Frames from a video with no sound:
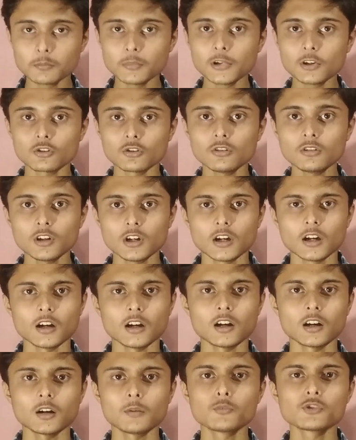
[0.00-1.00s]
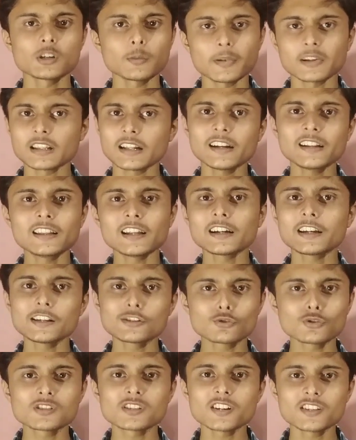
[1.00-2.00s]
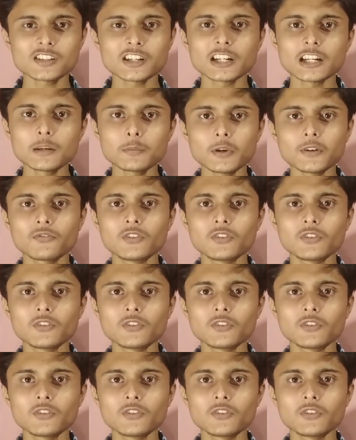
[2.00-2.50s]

नंबर को आ, मुझे पता नहीं था कि इसको सर्च करने पे